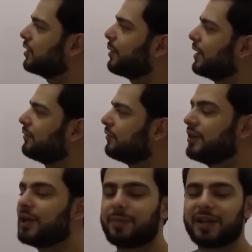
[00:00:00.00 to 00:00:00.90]
que
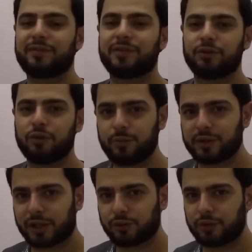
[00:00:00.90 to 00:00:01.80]
qualifica a palavra
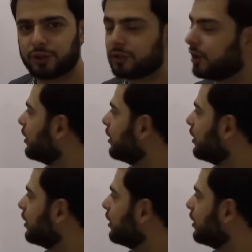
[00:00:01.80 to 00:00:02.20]
dominadora.